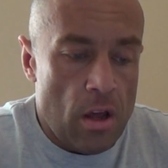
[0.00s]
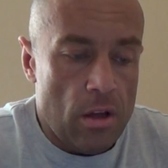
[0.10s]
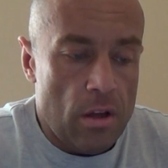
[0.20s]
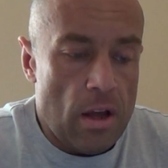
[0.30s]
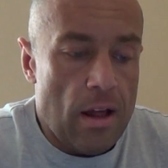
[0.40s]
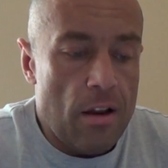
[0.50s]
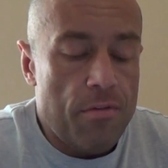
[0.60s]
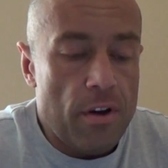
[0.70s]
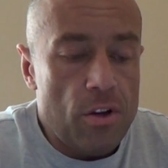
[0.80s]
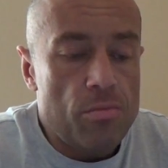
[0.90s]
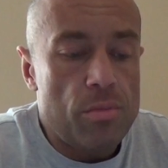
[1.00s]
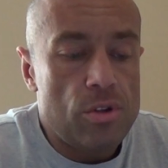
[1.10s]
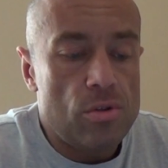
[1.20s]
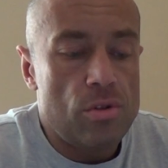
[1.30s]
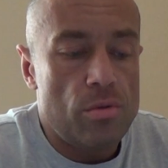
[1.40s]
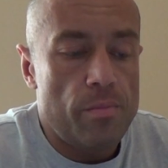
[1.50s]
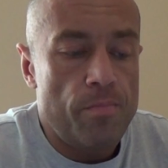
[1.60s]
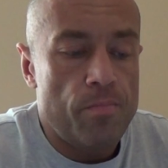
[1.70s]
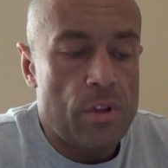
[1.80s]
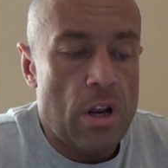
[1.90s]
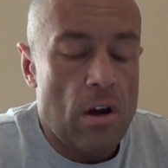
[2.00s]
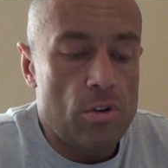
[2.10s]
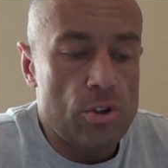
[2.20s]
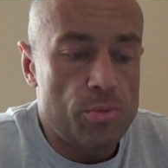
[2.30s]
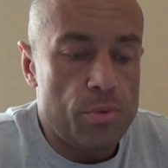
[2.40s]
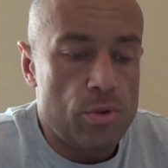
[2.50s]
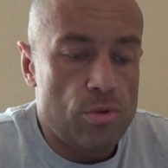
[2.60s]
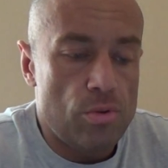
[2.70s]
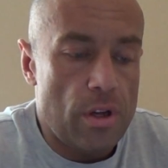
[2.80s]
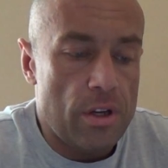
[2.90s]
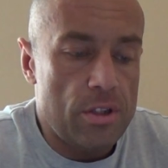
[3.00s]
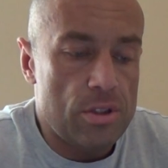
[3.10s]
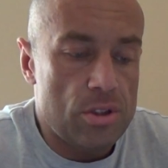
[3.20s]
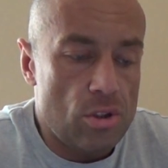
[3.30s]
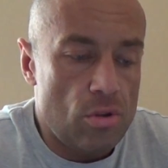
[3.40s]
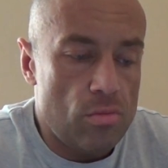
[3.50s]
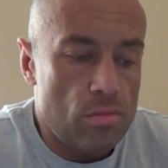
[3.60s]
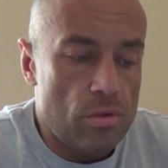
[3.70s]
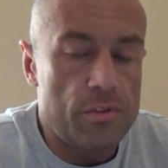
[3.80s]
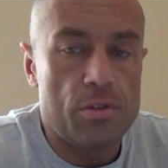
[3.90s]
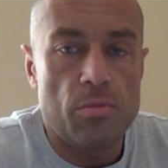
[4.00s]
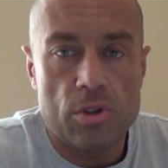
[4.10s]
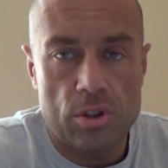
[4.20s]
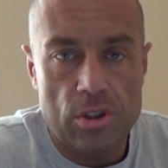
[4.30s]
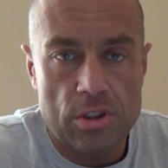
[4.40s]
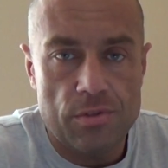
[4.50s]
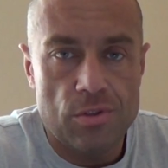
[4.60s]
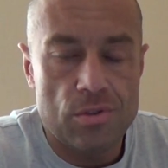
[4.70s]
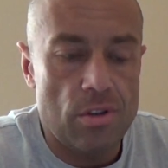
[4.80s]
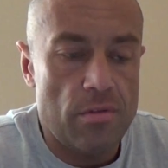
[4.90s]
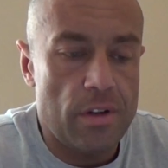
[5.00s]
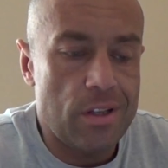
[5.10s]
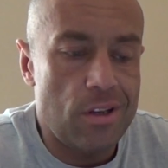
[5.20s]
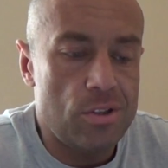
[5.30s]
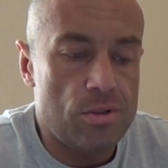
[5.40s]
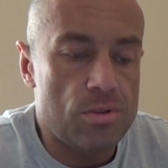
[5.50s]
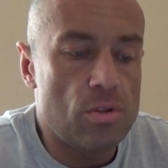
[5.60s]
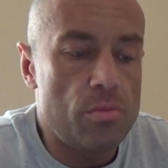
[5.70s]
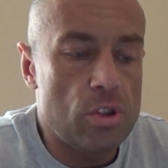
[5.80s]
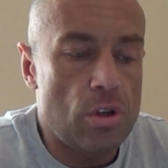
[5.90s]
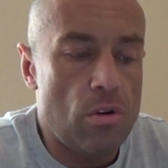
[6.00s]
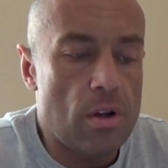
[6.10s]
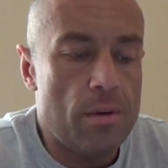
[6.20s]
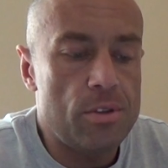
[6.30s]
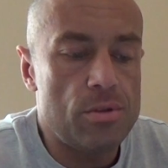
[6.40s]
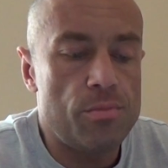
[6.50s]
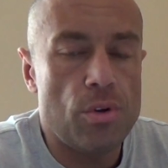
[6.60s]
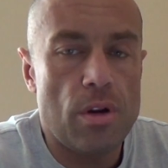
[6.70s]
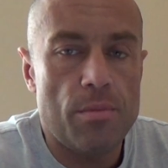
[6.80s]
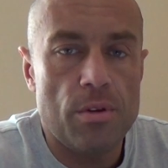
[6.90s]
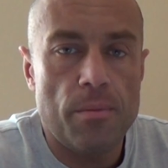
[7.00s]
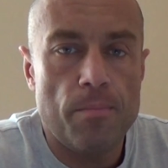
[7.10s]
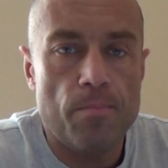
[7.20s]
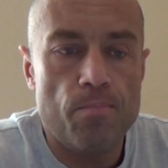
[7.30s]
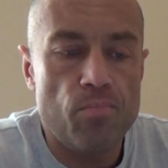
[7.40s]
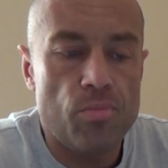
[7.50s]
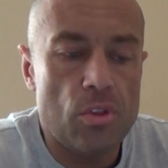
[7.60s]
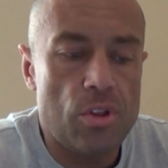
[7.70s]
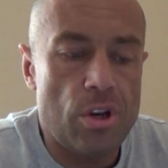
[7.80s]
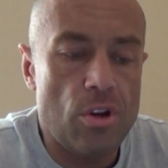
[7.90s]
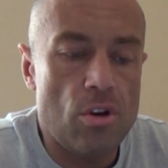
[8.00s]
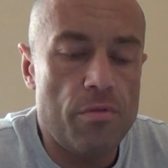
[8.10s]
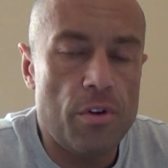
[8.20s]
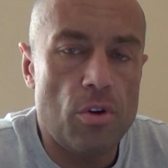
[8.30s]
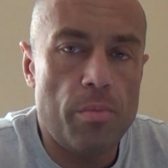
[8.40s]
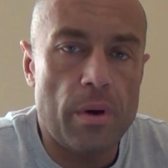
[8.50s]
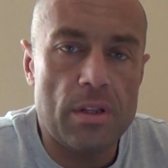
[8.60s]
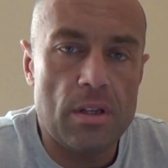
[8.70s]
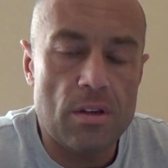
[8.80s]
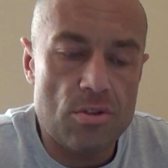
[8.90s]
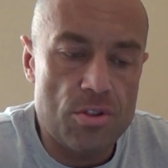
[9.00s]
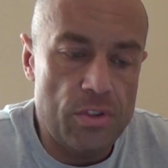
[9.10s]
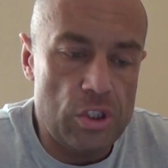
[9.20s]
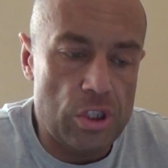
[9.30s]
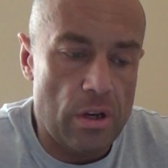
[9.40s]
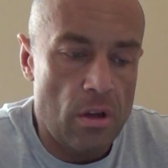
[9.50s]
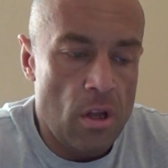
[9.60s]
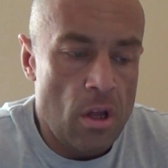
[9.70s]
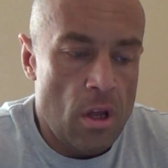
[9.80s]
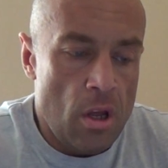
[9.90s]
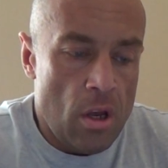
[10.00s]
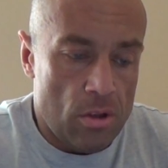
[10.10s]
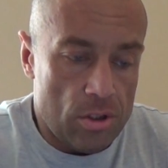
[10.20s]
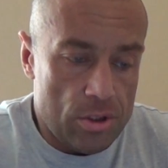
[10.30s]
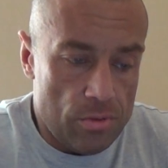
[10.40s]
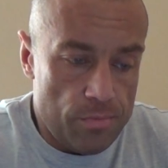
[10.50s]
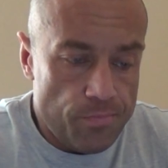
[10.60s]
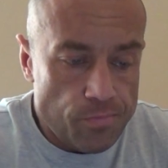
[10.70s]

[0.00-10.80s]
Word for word: y, ale fajną metodą dla osób, które chcą wzmocnić swoją sylwetkę i chcą zgubić kilogramy, są programy mm, treningowe oparte na crossficie. To są